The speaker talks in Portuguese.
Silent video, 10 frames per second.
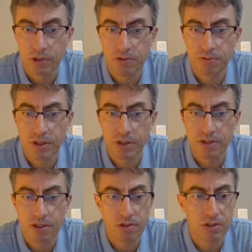e ver as
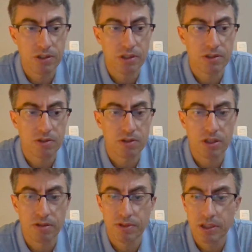aulas, né? As aulas
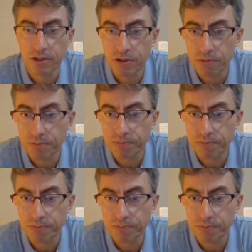gravadas.